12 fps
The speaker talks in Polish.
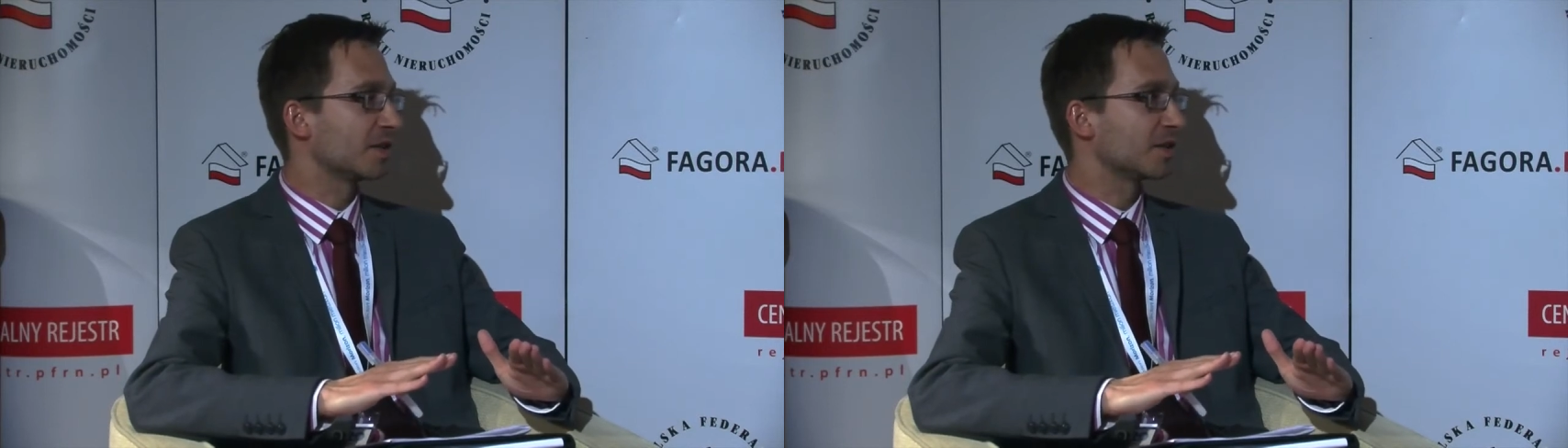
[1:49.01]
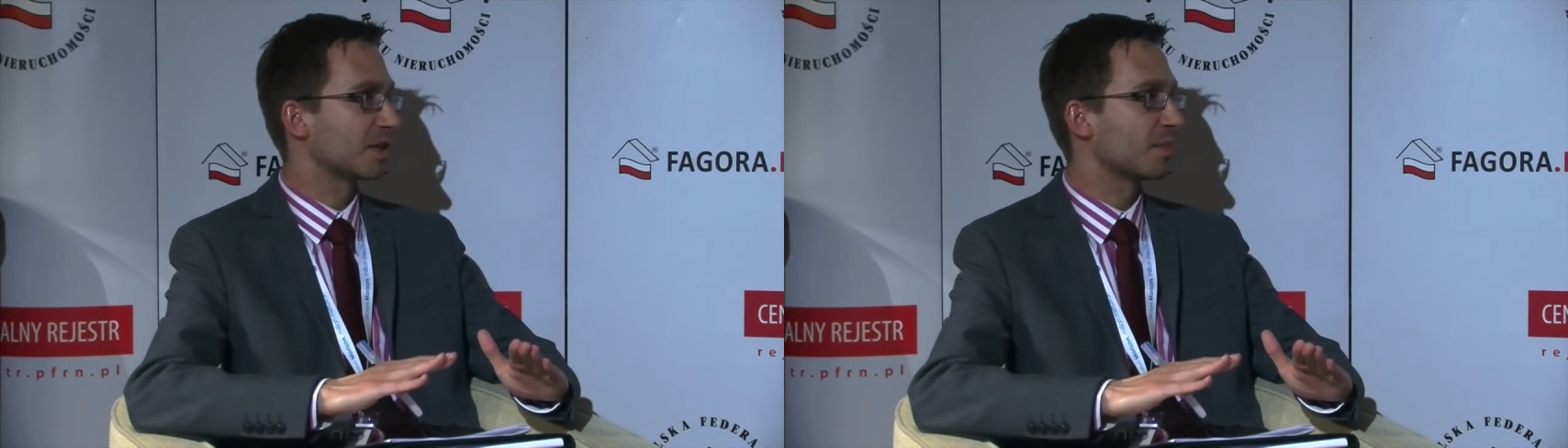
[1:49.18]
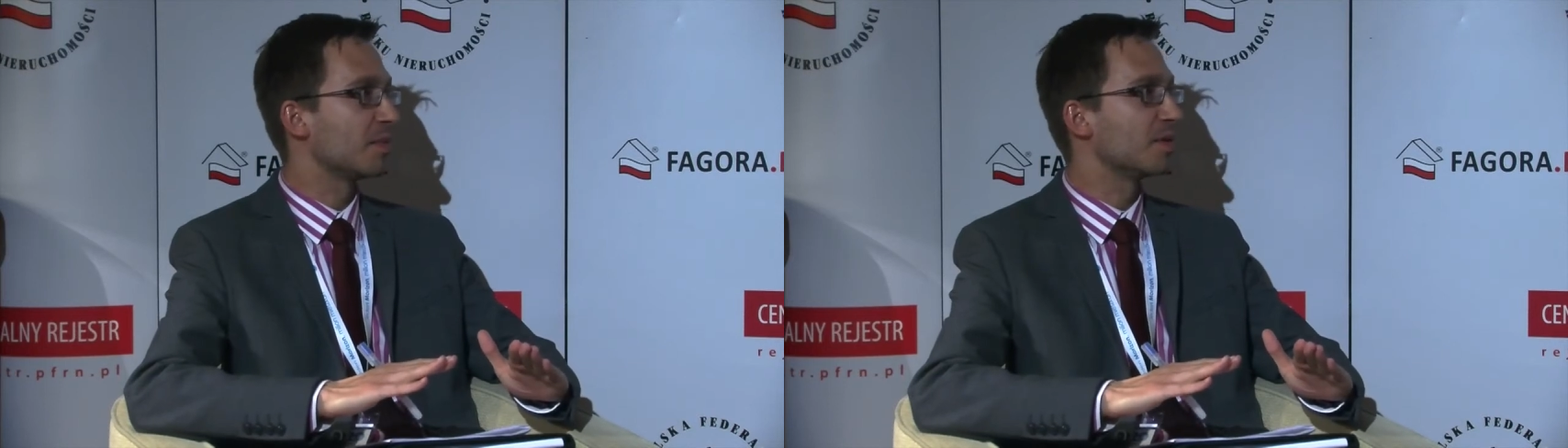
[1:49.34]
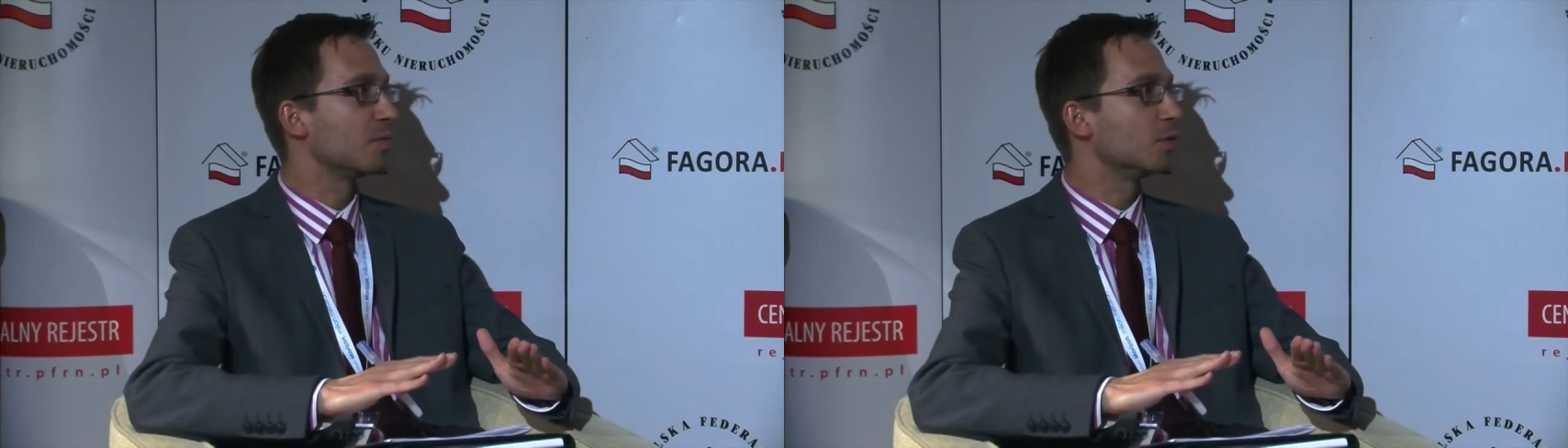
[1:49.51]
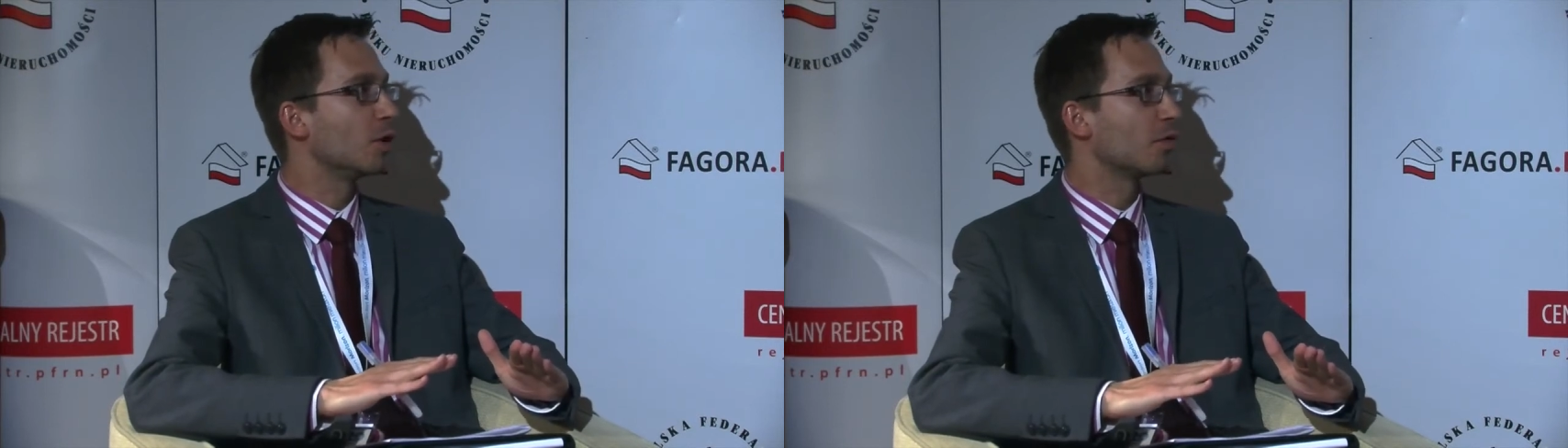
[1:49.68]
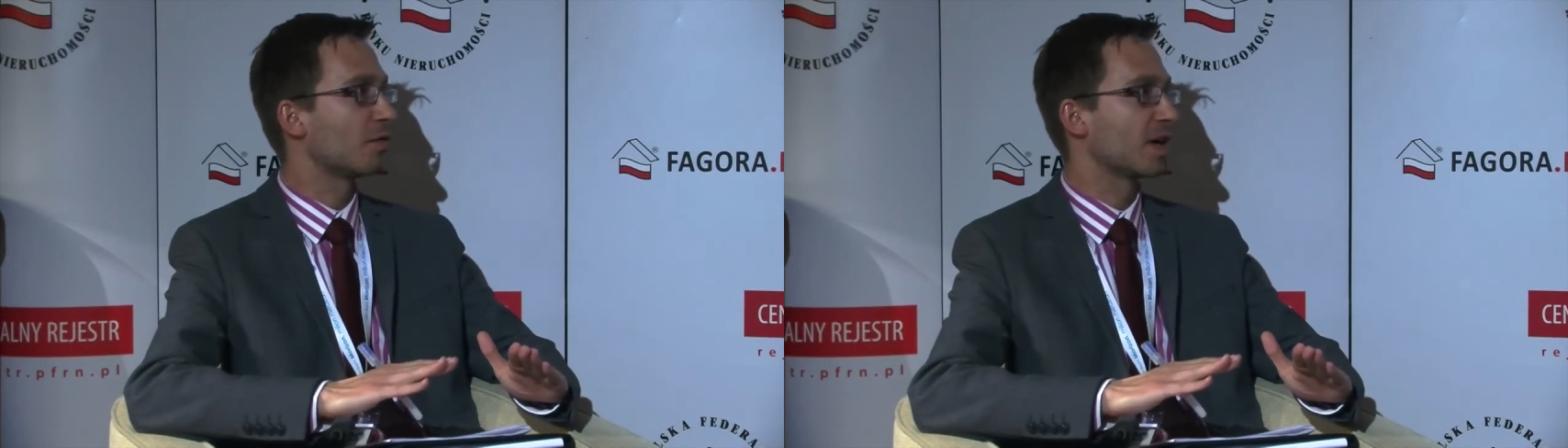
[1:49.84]
żeby
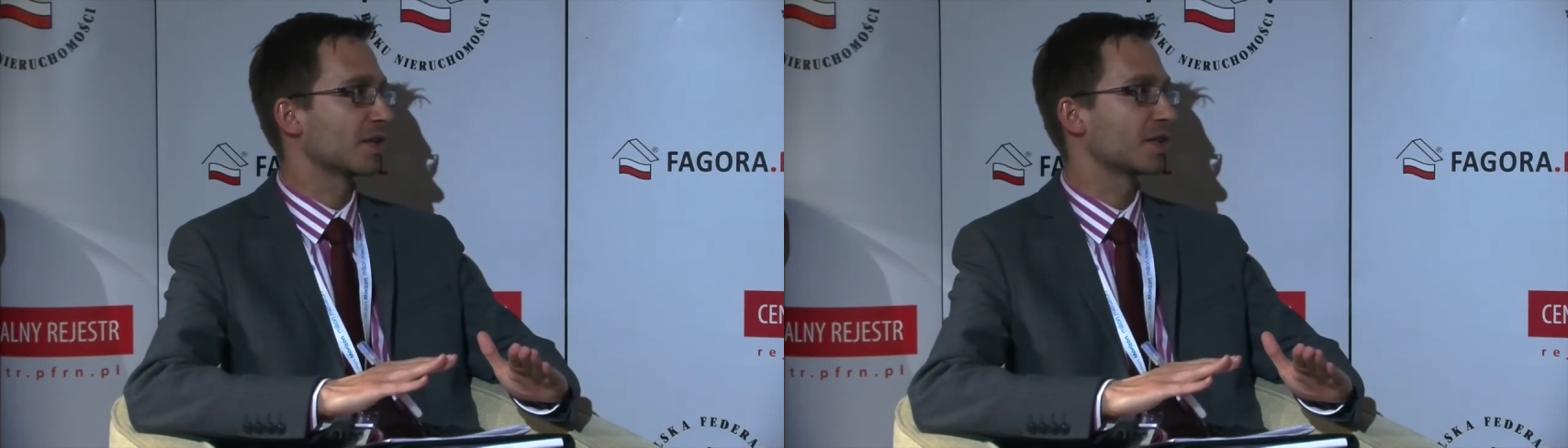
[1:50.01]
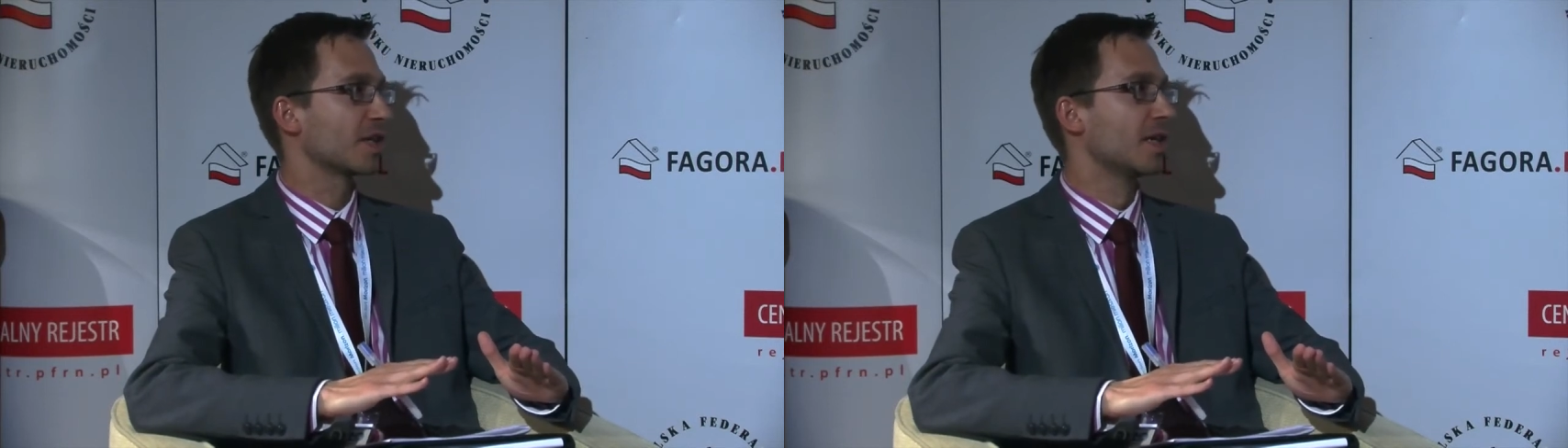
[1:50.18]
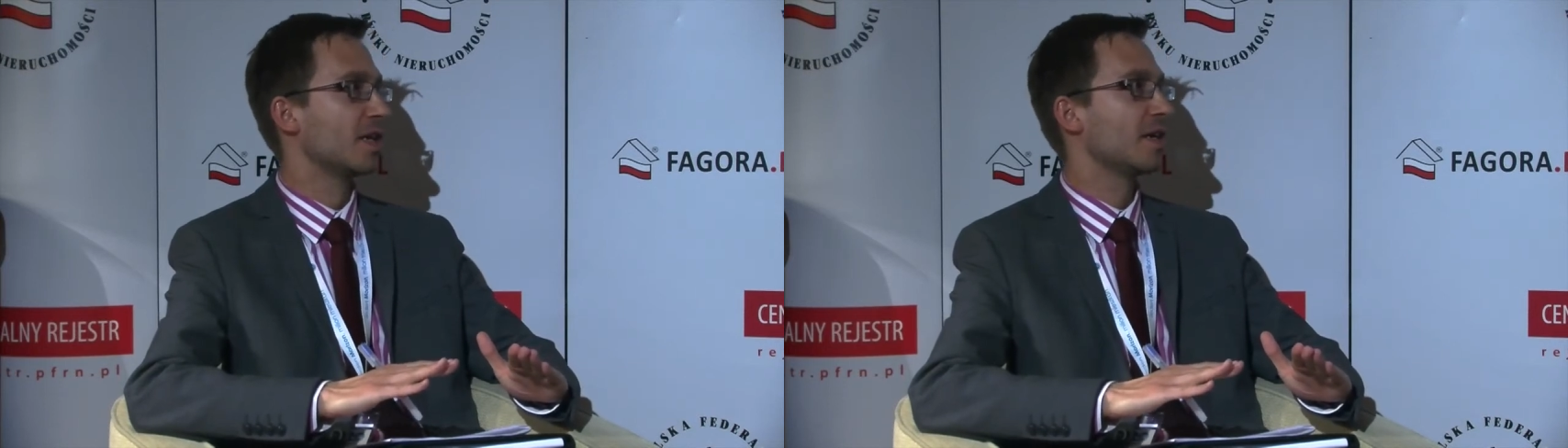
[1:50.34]
budować